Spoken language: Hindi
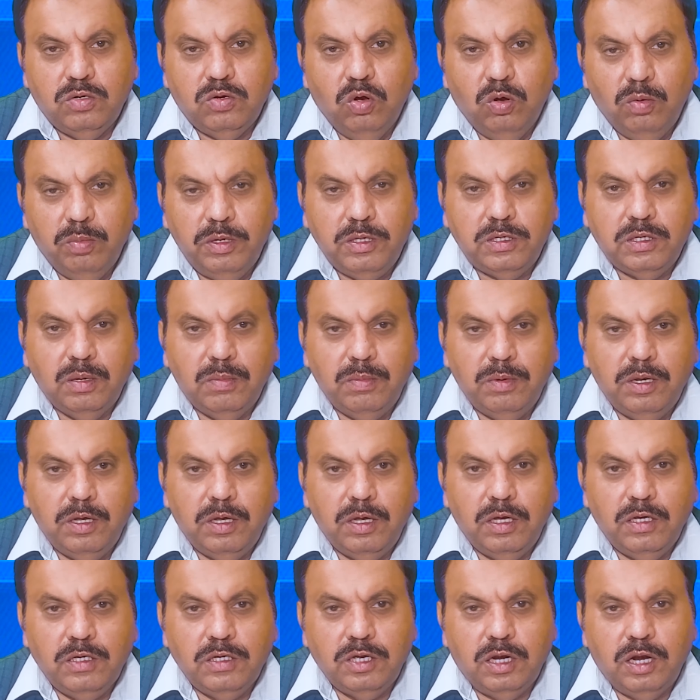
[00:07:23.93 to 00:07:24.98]
कौमी इसम्बली
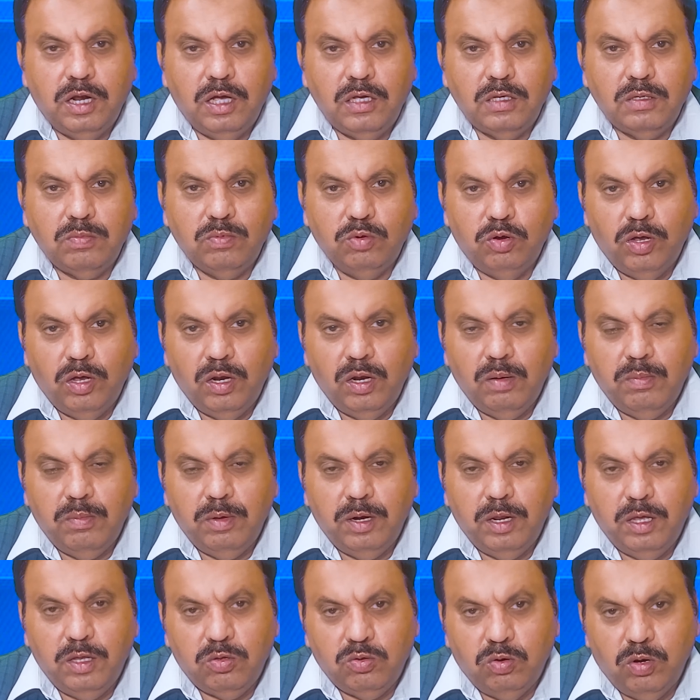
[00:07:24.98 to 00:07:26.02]
के अजलास बुलाने में
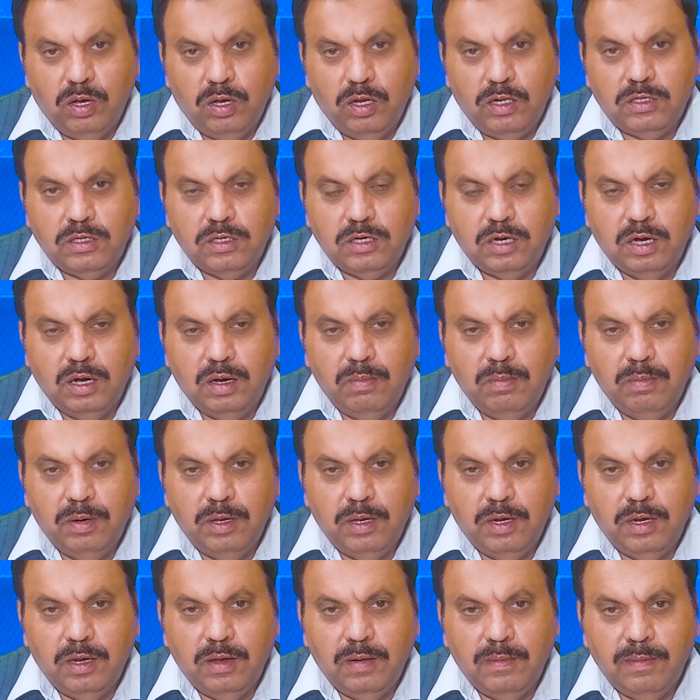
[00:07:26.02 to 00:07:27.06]
लहतलाल से काम
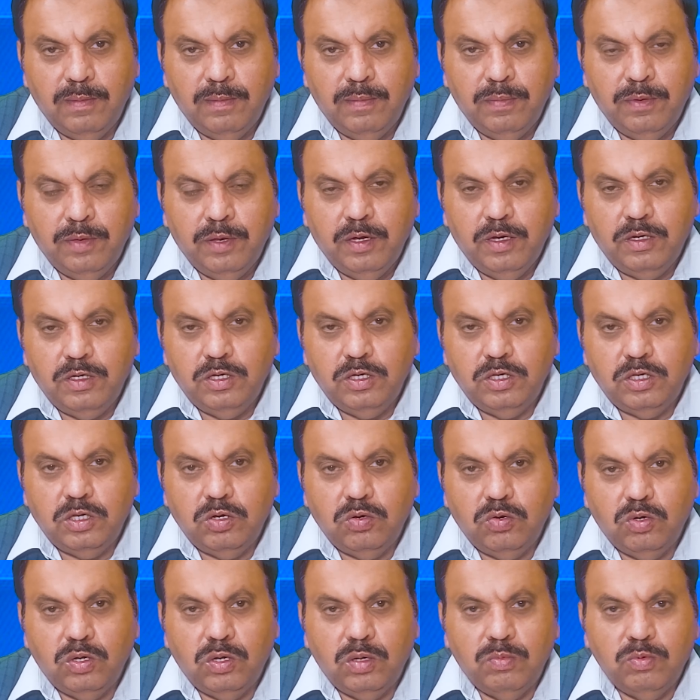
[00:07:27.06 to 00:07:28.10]
ले रहे हैं जिससे
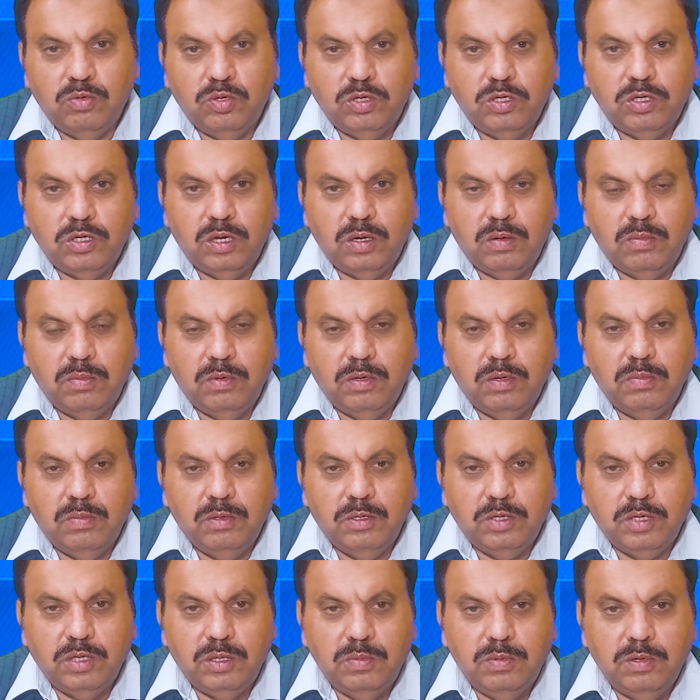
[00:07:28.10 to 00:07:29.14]
उनकी पोजीशन
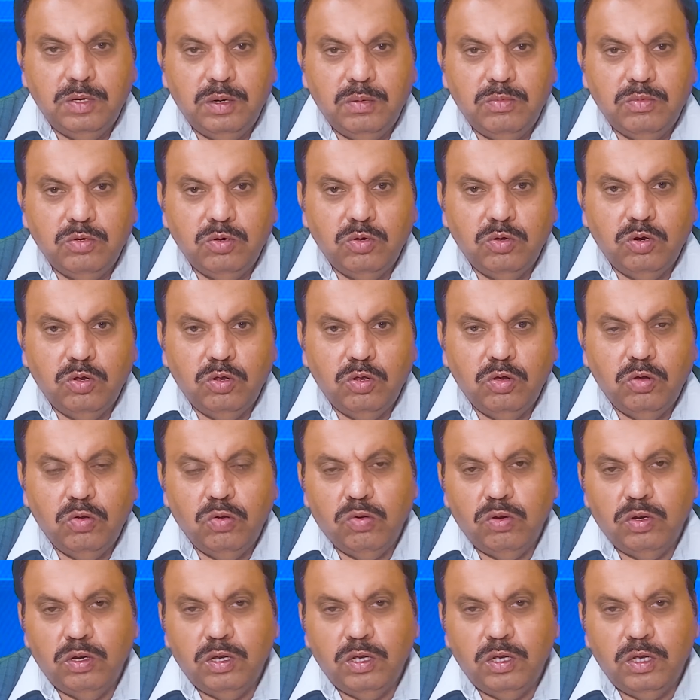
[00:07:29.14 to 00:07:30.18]
मज़ीद भी कमज़ोर हुई और
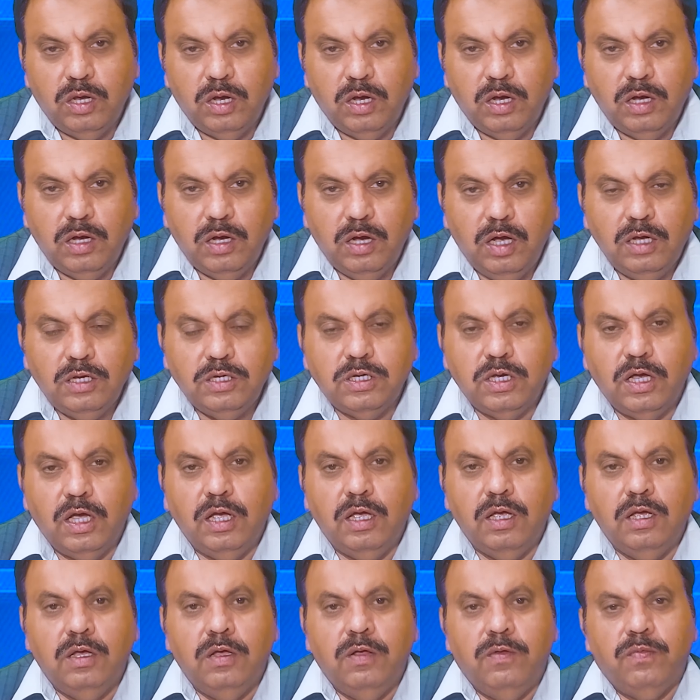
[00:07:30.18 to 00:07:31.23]
उनकी ये ख्वाहिश
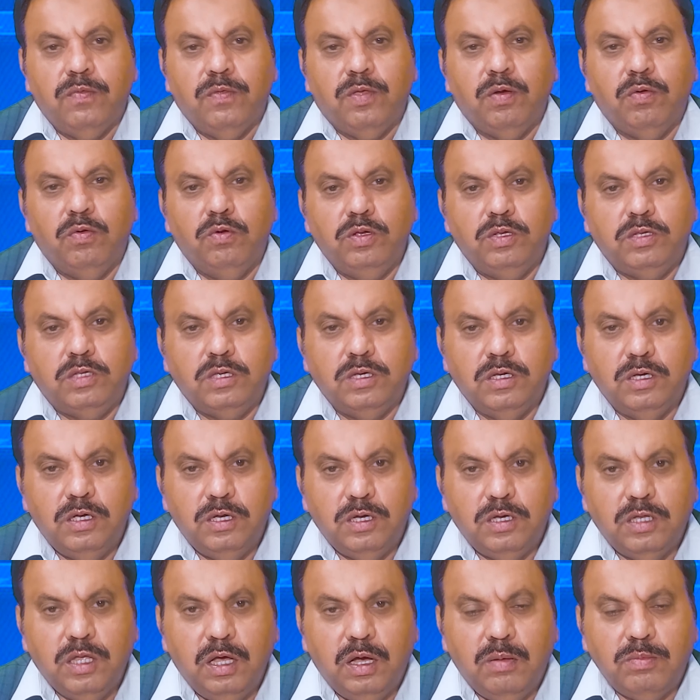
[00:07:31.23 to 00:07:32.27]
है जो इस
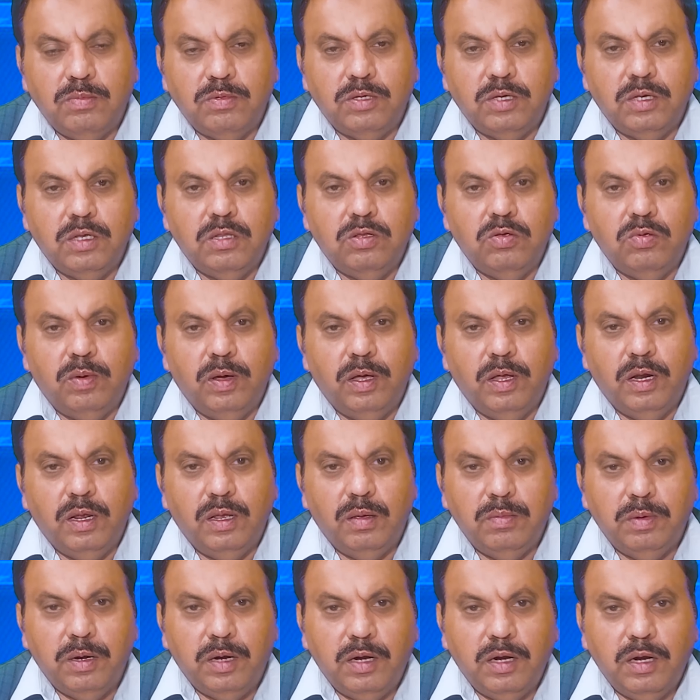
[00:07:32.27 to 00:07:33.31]
इकदाम से दोबारा
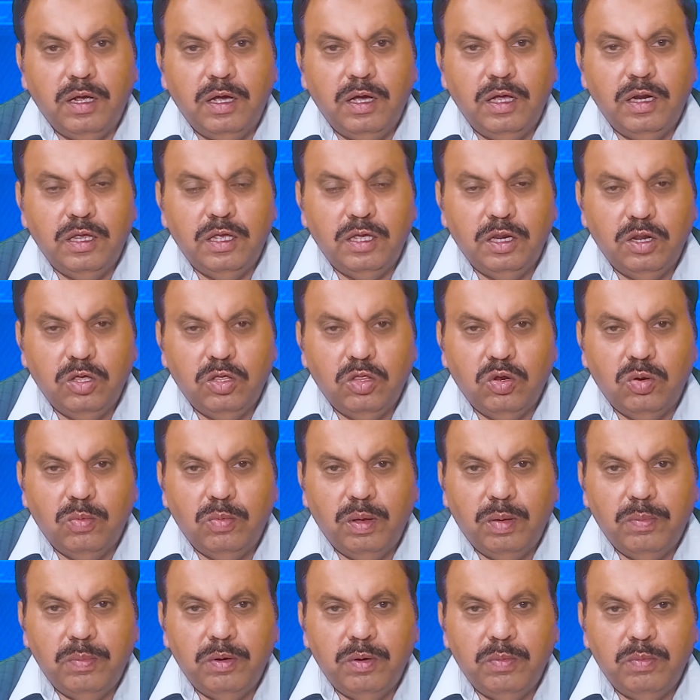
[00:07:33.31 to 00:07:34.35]
इमरान खान की नज़रों
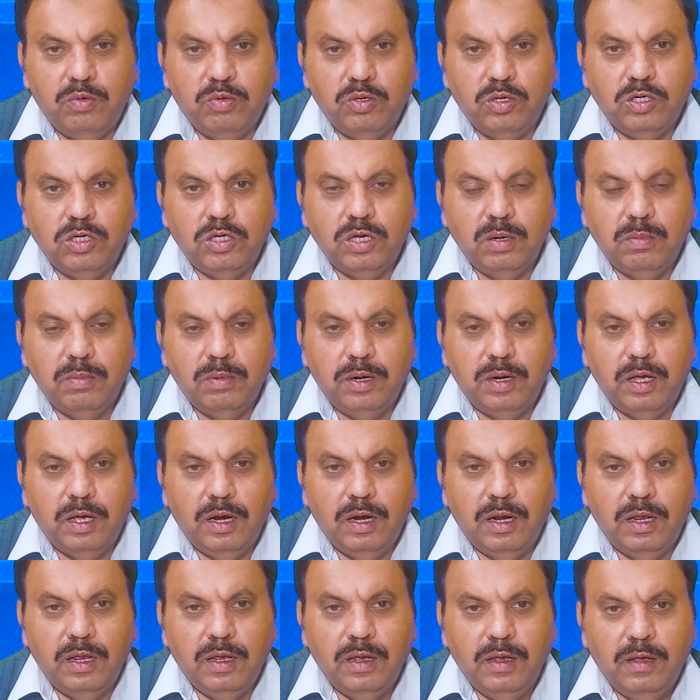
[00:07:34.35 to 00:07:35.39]
में अपनी पोजीशन बना
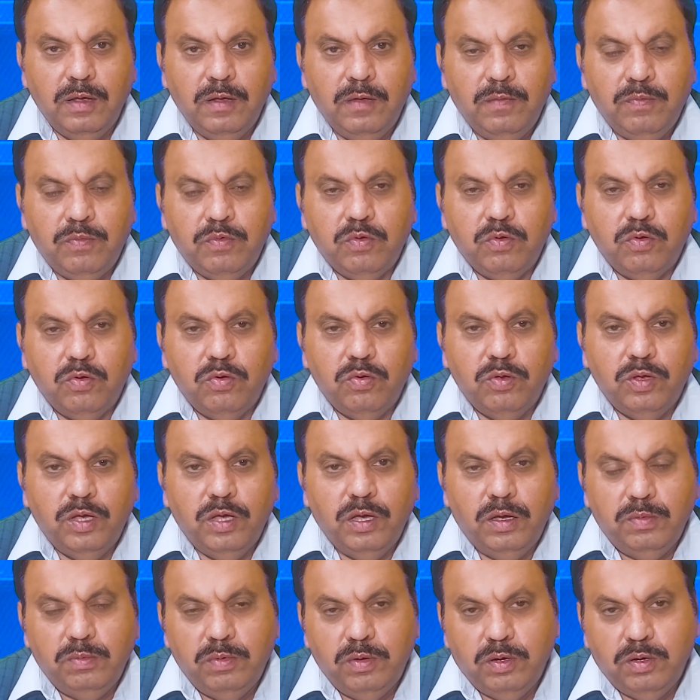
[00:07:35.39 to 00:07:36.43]
लें तो ये
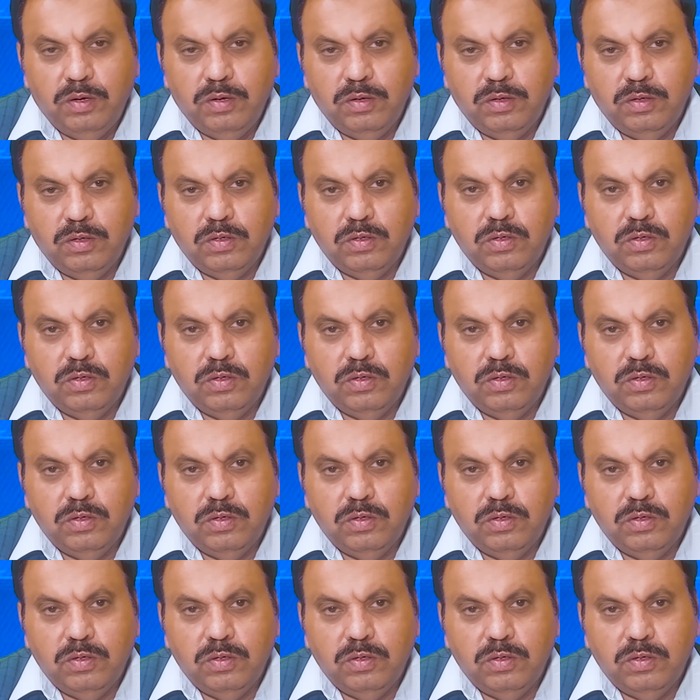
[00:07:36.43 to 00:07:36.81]
एक